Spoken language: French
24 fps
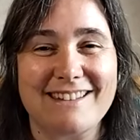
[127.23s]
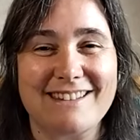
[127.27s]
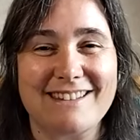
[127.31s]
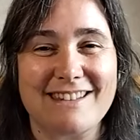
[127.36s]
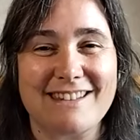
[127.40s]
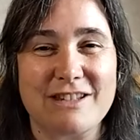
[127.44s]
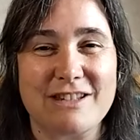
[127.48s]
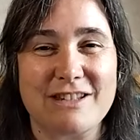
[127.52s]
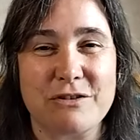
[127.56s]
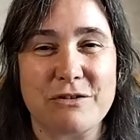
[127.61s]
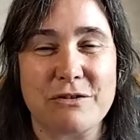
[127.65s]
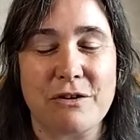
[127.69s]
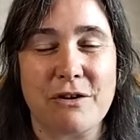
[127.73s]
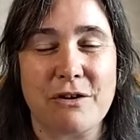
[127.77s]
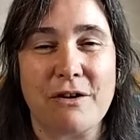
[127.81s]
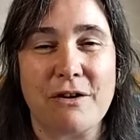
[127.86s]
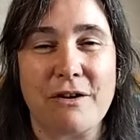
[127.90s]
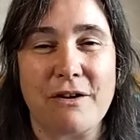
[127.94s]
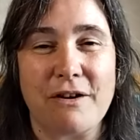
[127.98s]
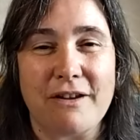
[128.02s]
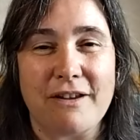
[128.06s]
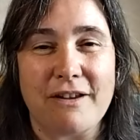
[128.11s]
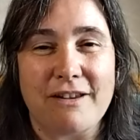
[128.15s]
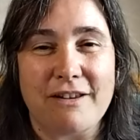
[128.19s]
sur, euh,
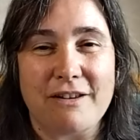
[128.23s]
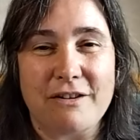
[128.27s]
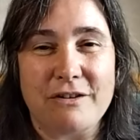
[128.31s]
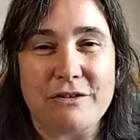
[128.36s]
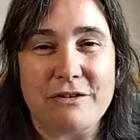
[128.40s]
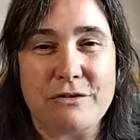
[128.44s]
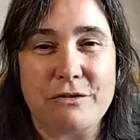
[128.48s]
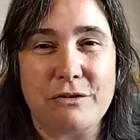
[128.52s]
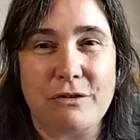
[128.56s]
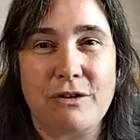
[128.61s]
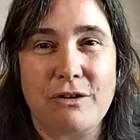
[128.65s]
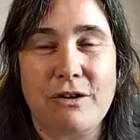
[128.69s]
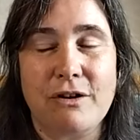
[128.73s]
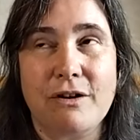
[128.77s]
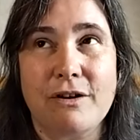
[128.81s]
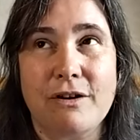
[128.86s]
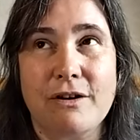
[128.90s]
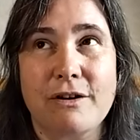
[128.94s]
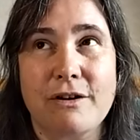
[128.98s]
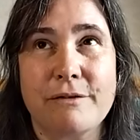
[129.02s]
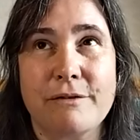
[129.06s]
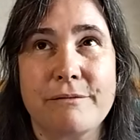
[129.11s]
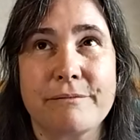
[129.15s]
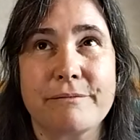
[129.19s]
sur
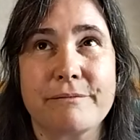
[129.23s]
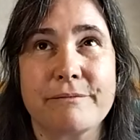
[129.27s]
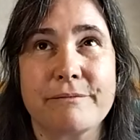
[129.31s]
leur.